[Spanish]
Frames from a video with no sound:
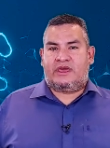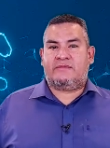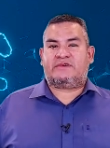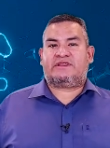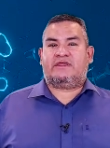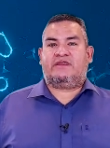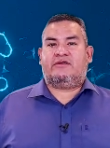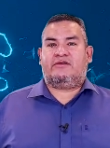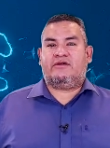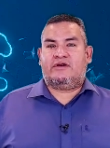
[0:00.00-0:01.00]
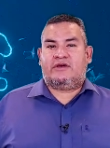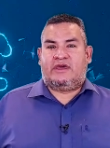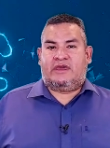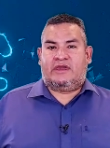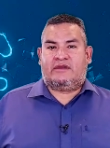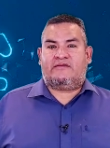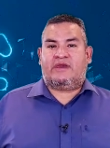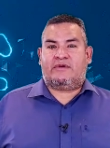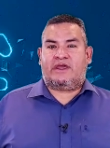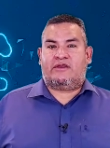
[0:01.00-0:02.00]
hemos tenido en
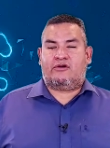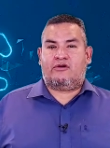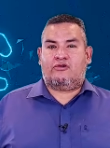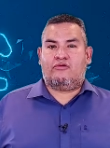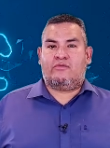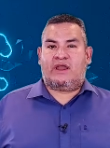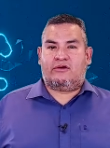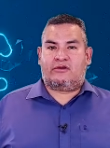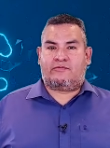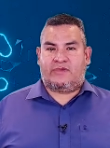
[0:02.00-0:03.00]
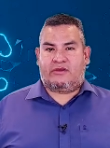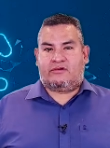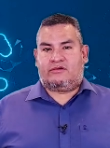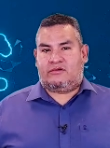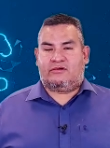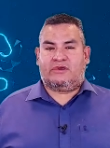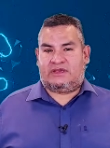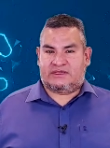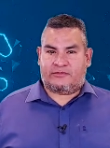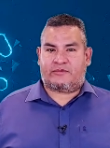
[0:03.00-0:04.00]
febrero un valor pico
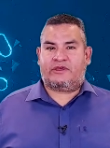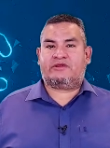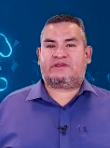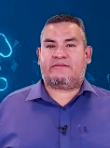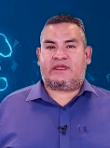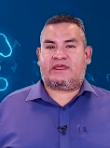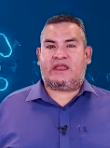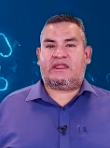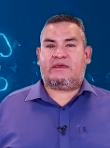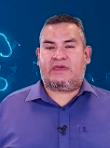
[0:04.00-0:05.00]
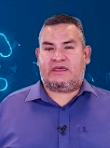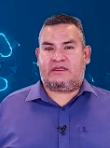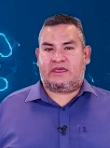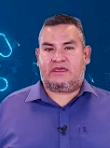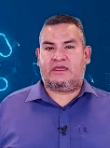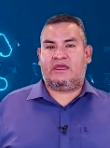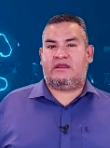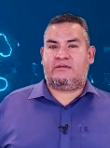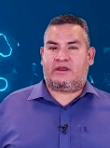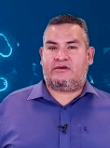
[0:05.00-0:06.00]
así promedio semanal de 20 y
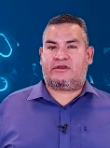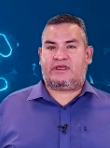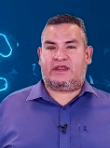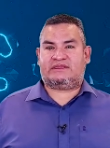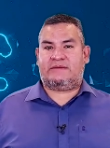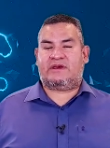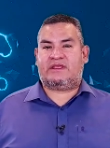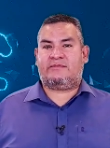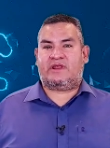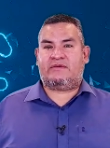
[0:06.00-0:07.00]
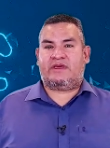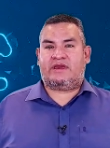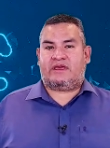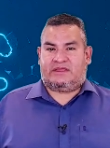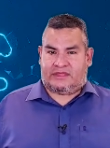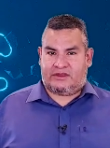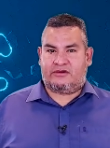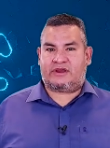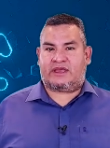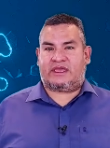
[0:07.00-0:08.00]
el valor de la semana previa
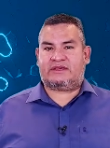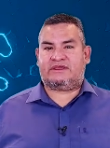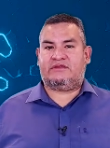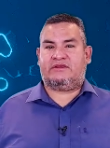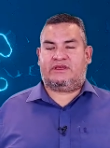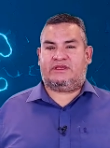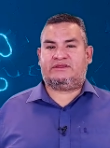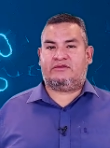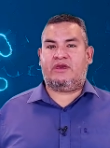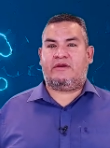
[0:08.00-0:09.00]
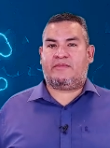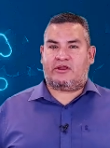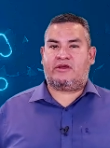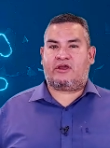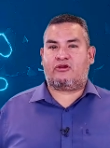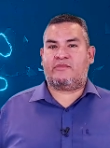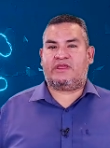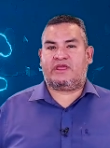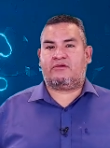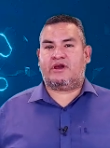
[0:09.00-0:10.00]
anterior que ha sido de 19, pero ahora con
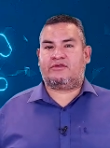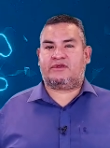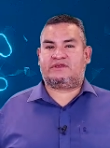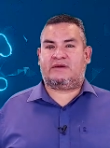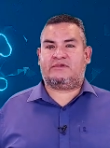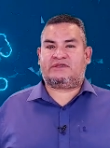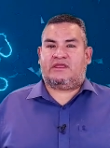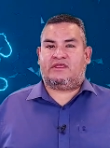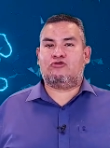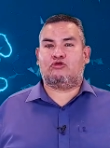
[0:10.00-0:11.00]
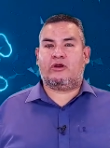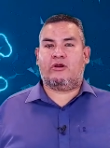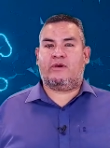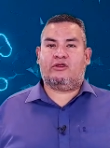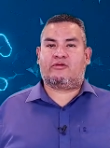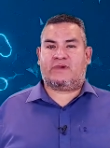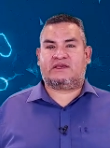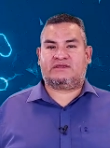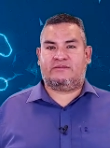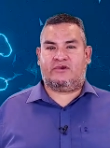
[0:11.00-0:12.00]
24 estamos ante un nuevo valor
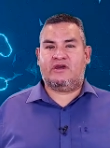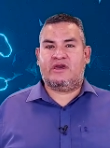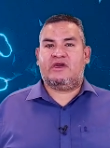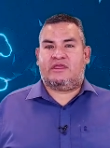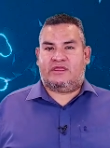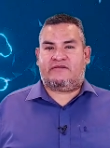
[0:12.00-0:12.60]
máximo de